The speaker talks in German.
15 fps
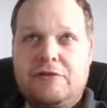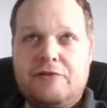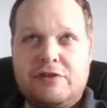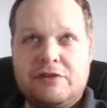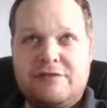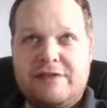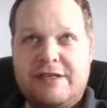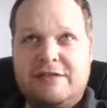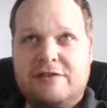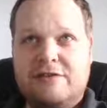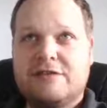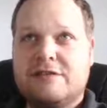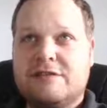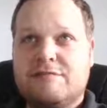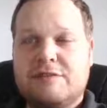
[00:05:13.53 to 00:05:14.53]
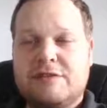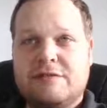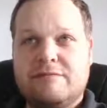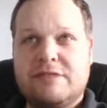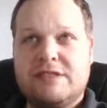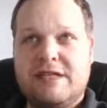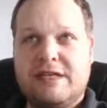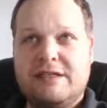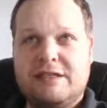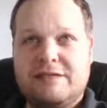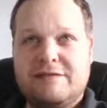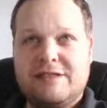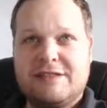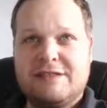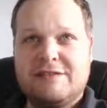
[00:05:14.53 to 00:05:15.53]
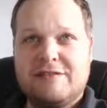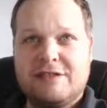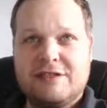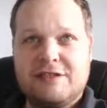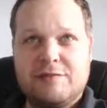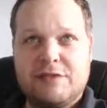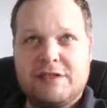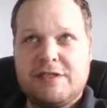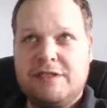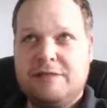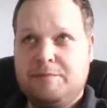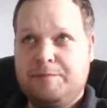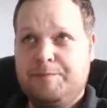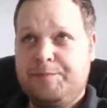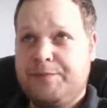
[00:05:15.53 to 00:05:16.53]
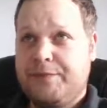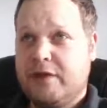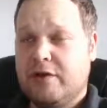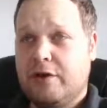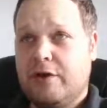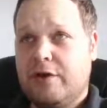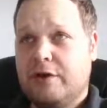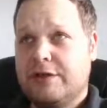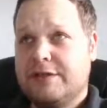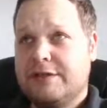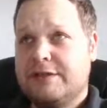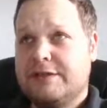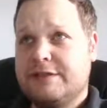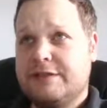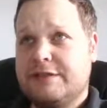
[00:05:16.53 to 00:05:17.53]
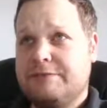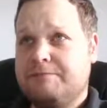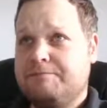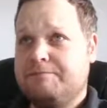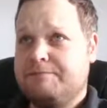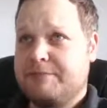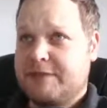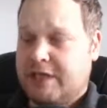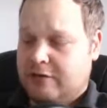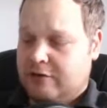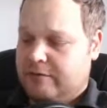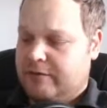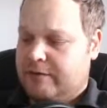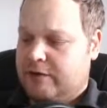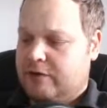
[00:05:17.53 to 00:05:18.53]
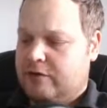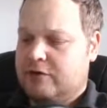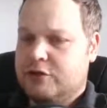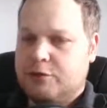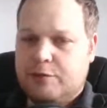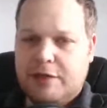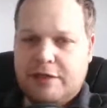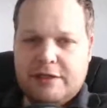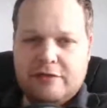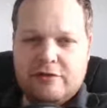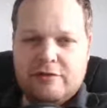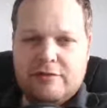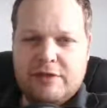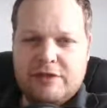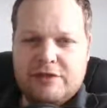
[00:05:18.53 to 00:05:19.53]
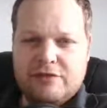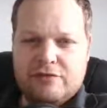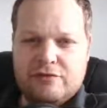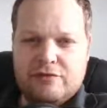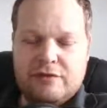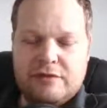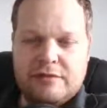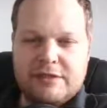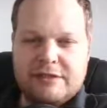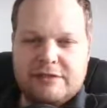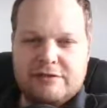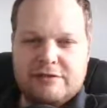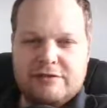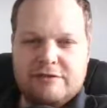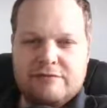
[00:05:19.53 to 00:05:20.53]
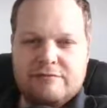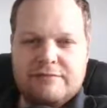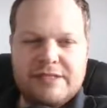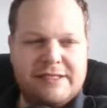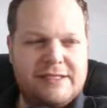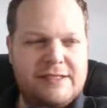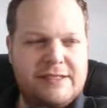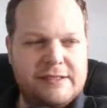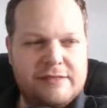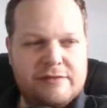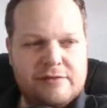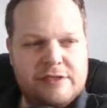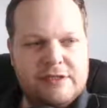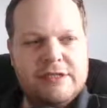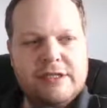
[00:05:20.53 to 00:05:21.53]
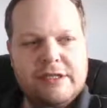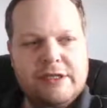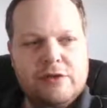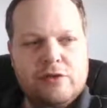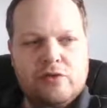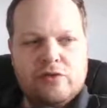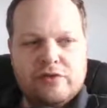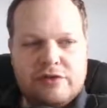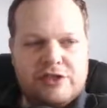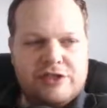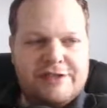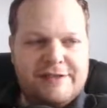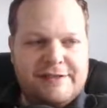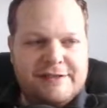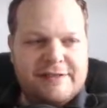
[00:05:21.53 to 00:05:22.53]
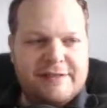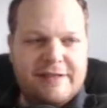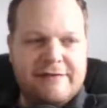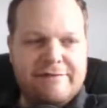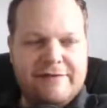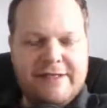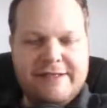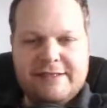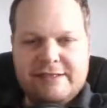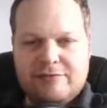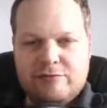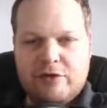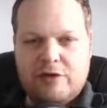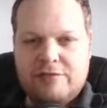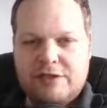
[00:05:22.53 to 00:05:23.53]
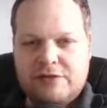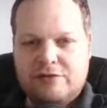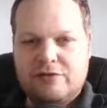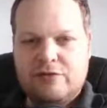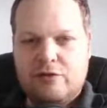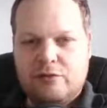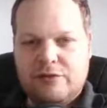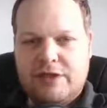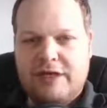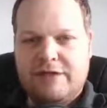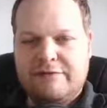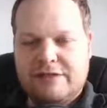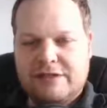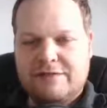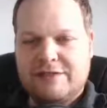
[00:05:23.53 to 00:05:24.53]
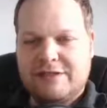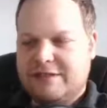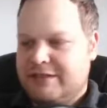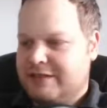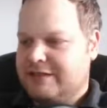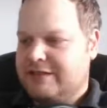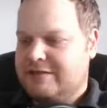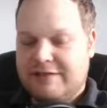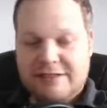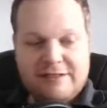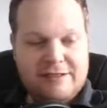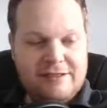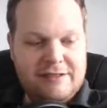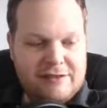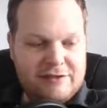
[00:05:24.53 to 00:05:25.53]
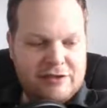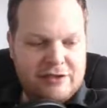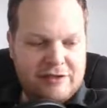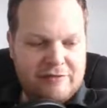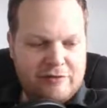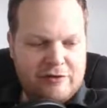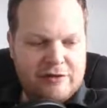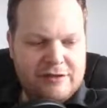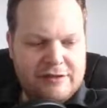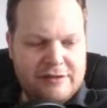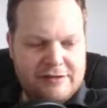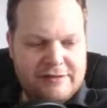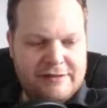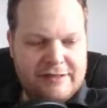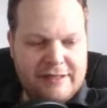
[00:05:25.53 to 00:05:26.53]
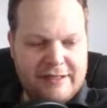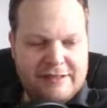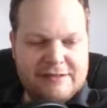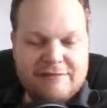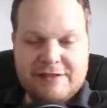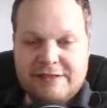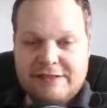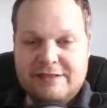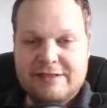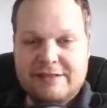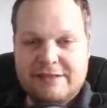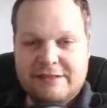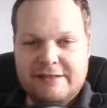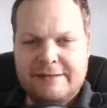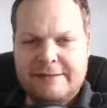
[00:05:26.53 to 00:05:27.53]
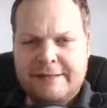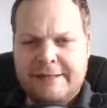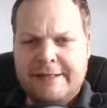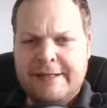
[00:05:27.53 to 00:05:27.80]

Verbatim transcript: von 2017 bis Ende 2020 betrieben. Und ähm, da kommen wir aber auch später nochmal zu, aber das sollte so ein bisschen so die Grundgeschichte sein, wie es jetzt überhaupt dazu kommt. Anfang 2021, das schreiben wir heute, den 21.03.